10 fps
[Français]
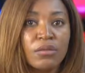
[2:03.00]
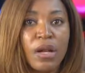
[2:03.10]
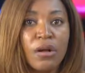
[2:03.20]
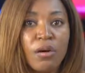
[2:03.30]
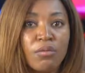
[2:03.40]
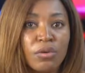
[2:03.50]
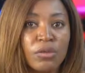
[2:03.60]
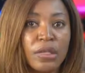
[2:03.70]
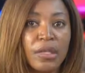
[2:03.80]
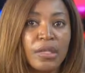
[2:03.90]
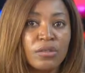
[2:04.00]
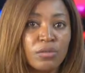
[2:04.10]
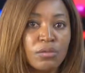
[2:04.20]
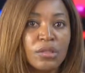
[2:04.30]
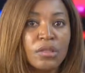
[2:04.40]
de la communauté des
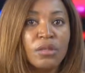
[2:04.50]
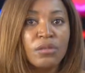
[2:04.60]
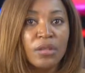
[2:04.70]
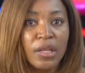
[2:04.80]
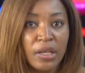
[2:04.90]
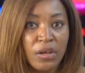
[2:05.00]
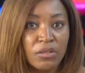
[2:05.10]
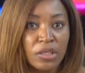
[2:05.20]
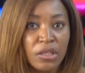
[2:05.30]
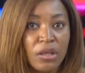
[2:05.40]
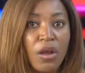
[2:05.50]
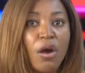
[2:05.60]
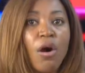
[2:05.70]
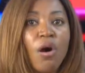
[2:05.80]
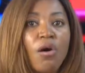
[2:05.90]
Suisses de l'étranger,
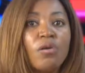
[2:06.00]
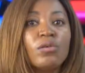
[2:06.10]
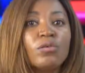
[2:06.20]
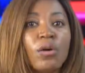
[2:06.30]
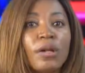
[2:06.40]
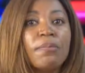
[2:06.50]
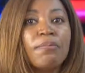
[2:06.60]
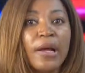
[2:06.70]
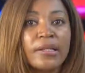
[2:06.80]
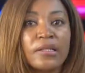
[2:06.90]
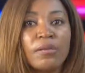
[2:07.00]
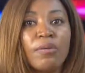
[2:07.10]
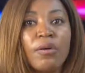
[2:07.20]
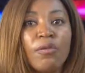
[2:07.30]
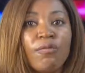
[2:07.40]
ont le droit de
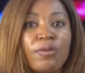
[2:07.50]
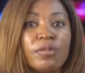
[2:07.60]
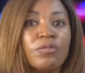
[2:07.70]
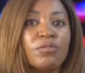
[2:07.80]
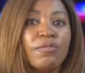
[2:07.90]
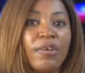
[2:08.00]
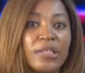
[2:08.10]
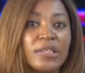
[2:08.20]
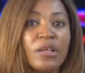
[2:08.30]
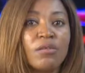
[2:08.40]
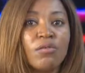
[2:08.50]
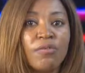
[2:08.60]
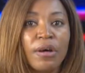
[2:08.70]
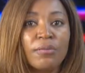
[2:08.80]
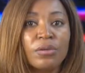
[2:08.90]
participer au vote du 25
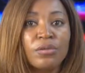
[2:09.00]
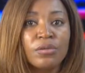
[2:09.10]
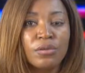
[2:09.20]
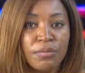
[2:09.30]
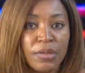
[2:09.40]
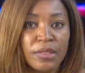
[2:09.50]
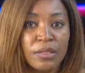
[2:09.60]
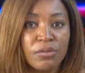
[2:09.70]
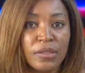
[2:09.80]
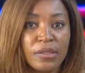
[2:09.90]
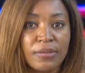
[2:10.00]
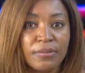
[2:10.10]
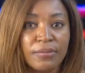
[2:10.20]
novembre 2018.